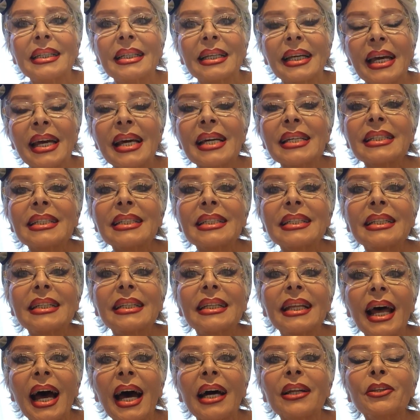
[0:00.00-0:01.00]
Jest
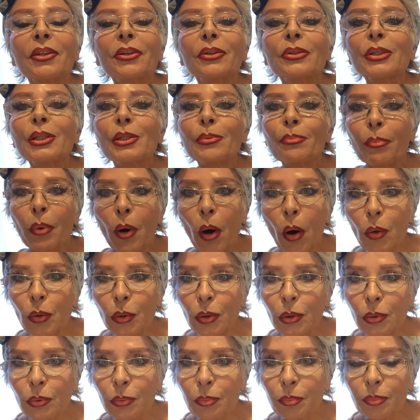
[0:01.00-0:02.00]
na to
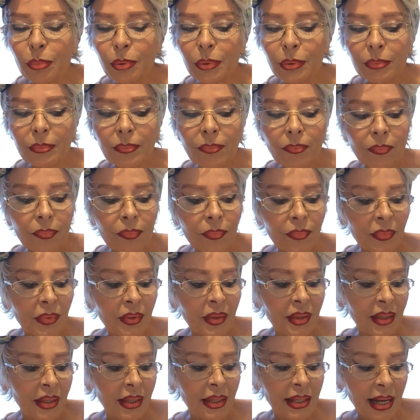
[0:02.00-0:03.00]
sposób
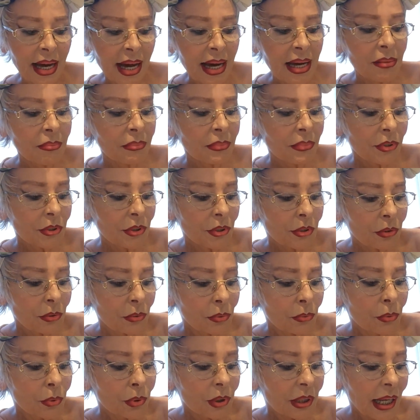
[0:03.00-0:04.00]
dam ci
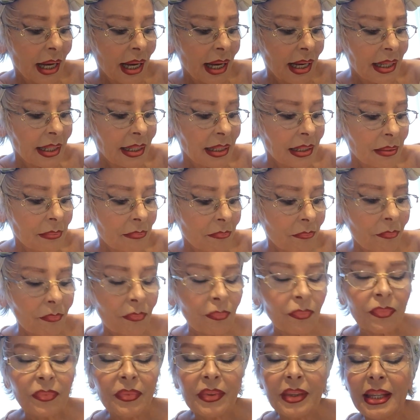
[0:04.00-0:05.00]
tutaj
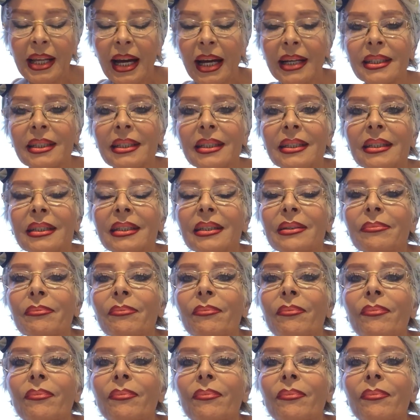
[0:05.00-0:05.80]
taki